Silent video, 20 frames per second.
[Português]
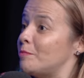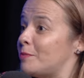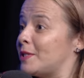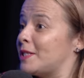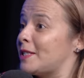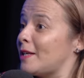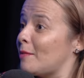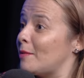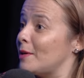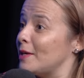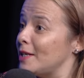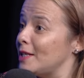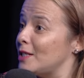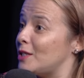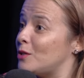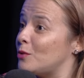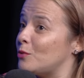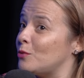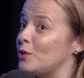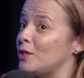percebem
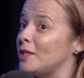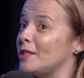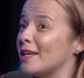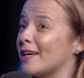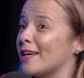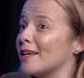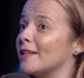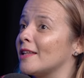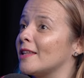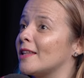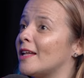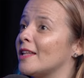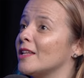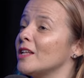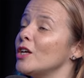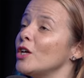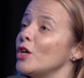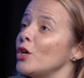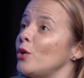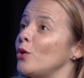isso. E na
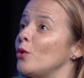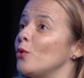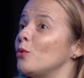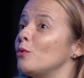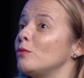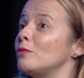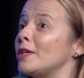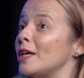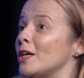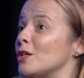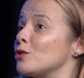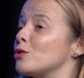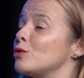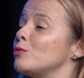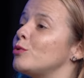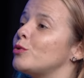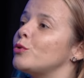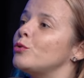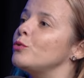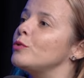realidade, eu quero,
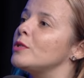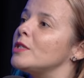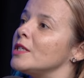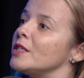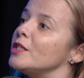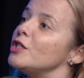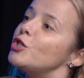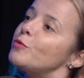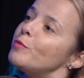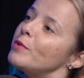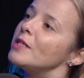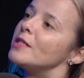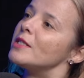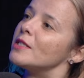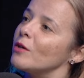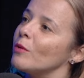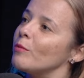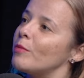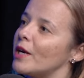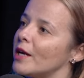sobretudo, ser
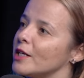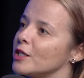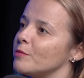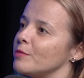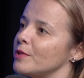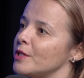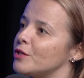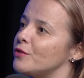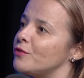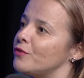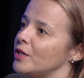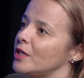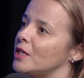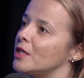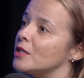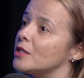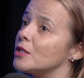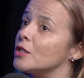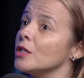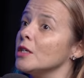inspiração para as minhas
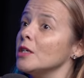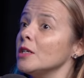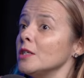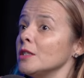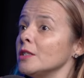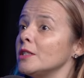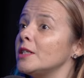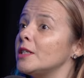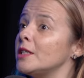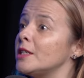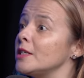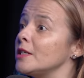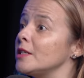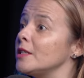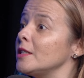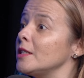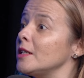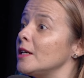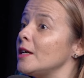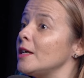filhas de
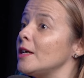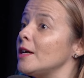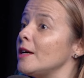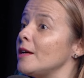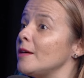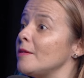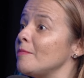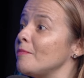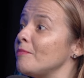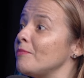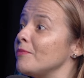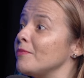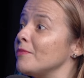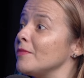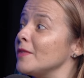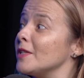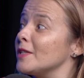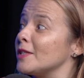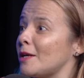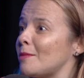que
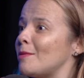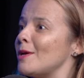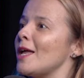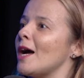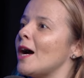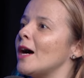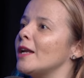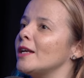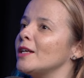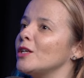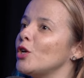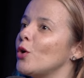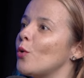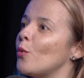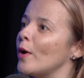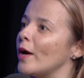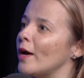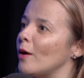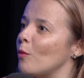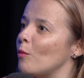hum, trabalhar
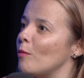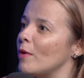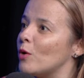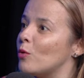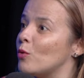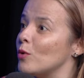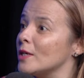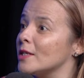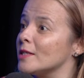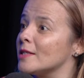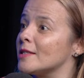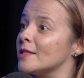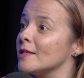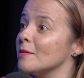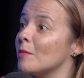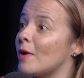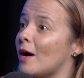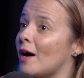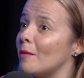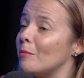não é uma
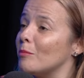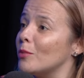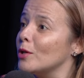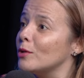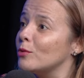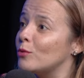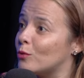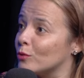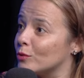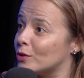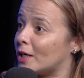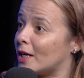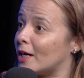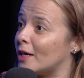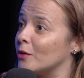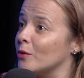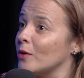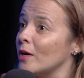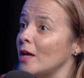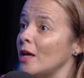coisa má, pelo
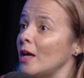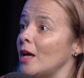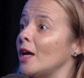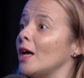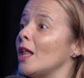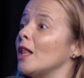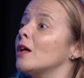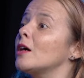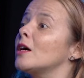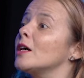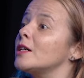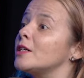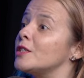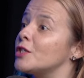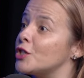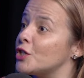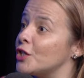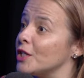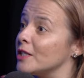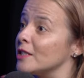contrário, é algo que
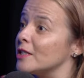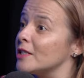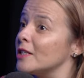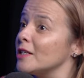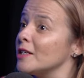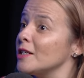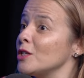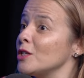acrescenta,